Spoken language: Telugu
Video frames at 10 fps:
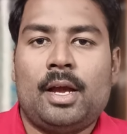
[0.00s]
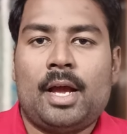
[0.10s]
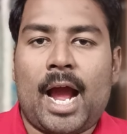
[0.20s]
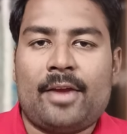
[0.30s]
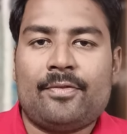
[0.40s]

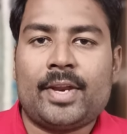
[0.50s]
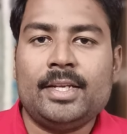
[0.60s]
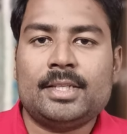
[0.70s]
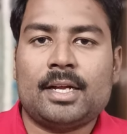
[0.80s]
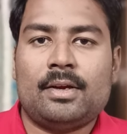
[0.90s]
హాయ్
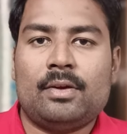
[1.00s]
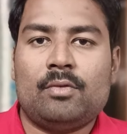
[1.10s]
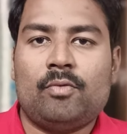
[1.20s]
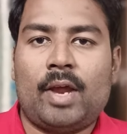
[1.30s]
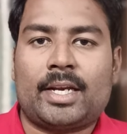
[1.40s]
ఫ్రెండ్స్
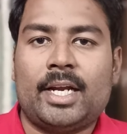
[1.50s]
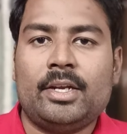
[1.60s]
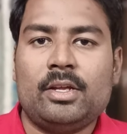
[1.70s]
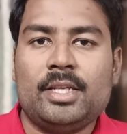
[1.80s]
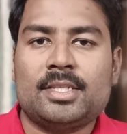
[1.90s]
వెల్కమ్
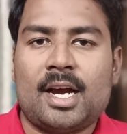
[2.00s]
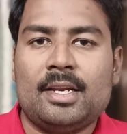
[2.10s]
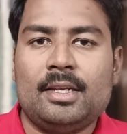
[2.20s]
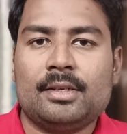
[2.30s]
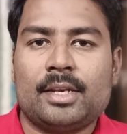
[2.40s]
టు ది
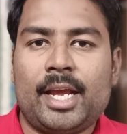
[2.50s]
ఛానల్